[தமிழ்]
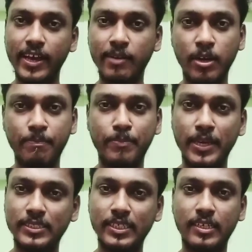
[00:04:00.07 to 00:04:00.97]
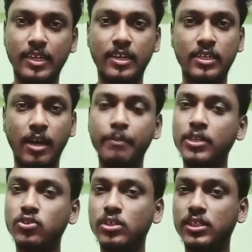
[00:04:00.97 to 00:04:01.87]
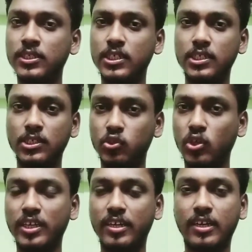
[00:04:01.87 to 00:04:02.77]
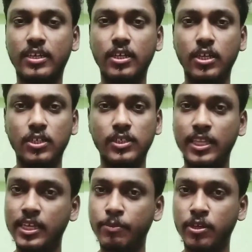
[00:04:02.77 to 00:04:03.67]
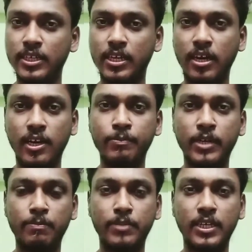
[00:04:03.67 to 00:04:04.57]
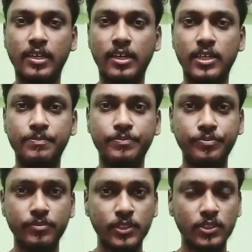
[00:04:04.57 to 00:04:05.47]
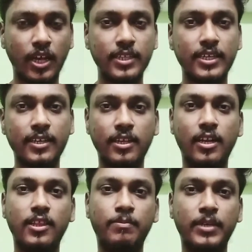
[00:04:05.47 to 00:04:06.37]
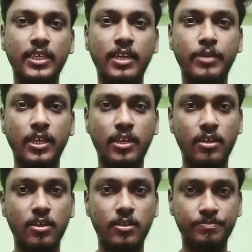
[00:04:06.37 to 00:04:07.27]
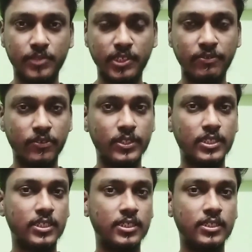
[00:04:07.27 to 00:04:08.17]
வேகமாக பேசியிருக்கிறாரு அப்படின்னு சொல்லிட்டு சொல்லியிருக்காங்க ஸோ அதுக்கப்புறம் அந்த காலையும் கட் பண்ணியிருக்காங்க ஸோ அதுக்கடுத்தனால தான் பார்த்தீங்க அப்படின்னா இவங்க வந்து